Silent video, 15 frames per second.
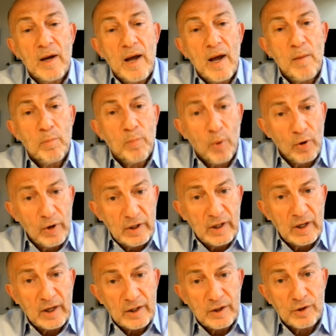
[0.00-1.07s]
hem
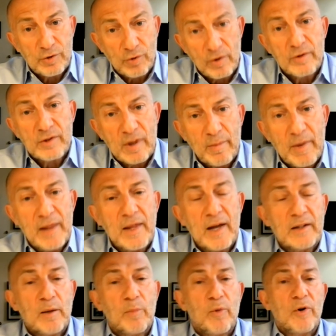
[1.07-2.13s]
politikacı son
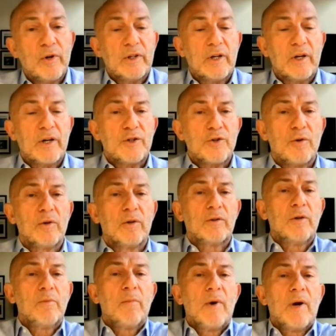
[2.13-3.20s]
zamanlarda politikacı
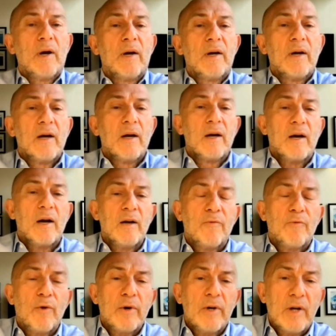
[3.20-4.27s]
oldu. E,
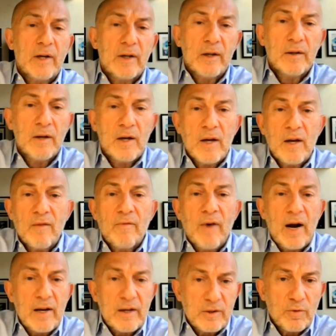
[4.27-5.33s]
Kaliforniya'nın
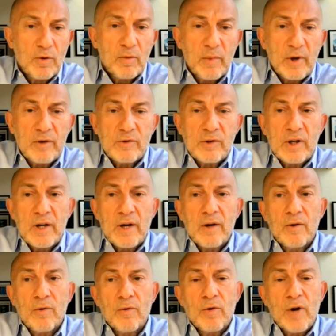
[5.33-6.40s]
valisi olmak
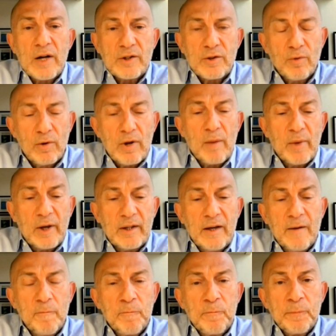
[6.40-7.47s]
üzere uğraştı
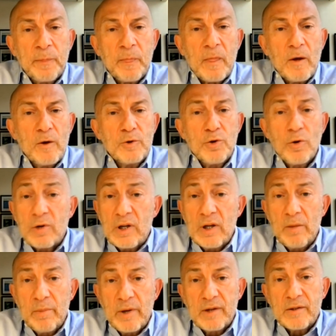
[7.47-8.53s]
olamadı. Çok
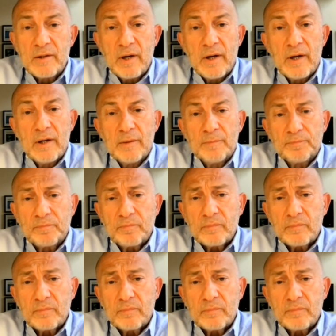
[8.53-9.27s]
iyi bir e,